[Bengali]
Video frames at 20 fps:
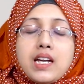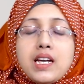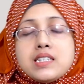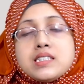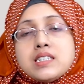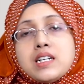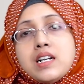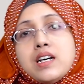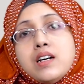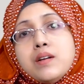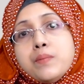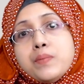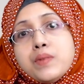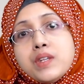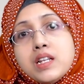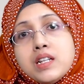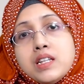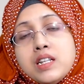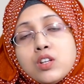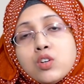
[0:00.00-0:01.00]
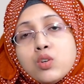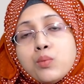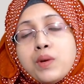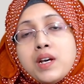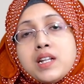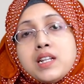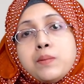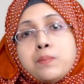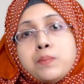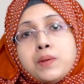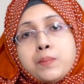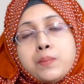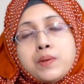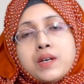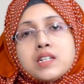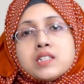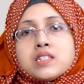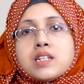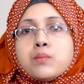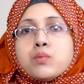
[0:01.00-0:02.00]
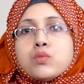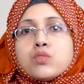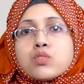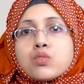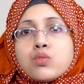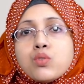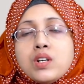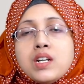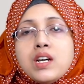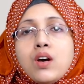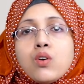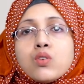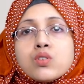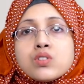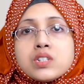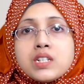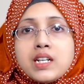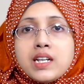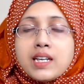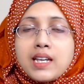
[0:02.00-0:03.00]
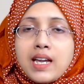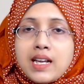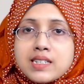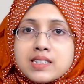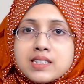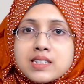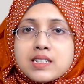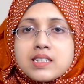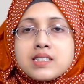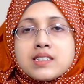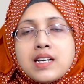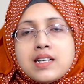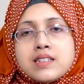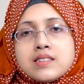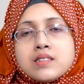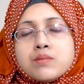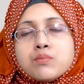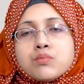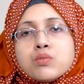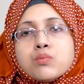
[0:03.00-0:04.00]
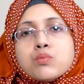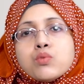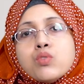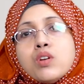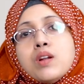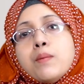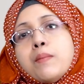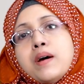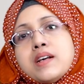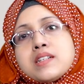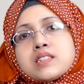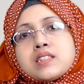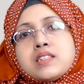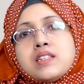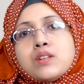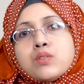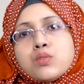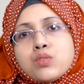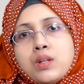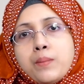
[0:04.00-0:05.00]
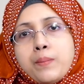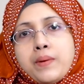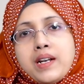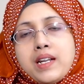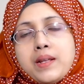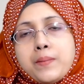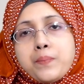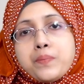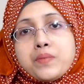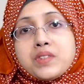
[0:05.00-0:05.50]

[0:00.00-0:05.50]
এছাড়া দীর্ঘমেয়াদী পিপিআই সেবন করলে অন্ত্রে ক্যান্সারের সাইন সিমটমগুলো মাস্কিং হতে পারে